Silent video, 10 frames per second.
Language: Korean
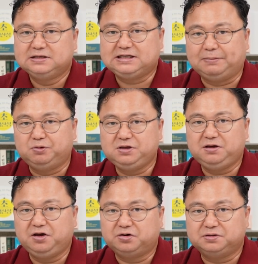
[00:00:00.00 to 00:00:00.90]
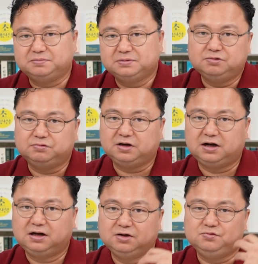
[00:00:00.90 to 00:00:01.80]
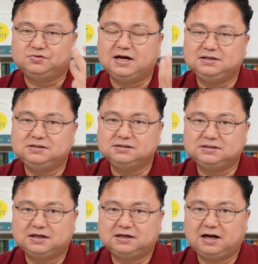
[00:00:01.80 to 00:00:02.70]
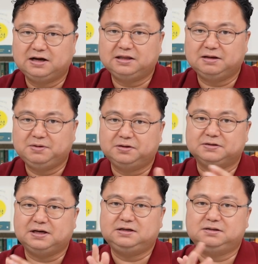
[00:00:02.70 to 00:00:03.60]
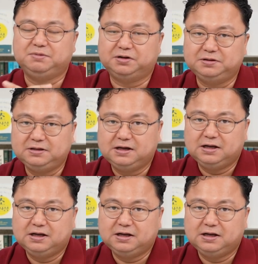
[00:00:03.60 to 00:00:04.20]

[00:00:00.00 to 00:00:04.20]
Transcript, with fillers: 자본 잉여금 우리가 유상증자를 하게 되면 예를 들면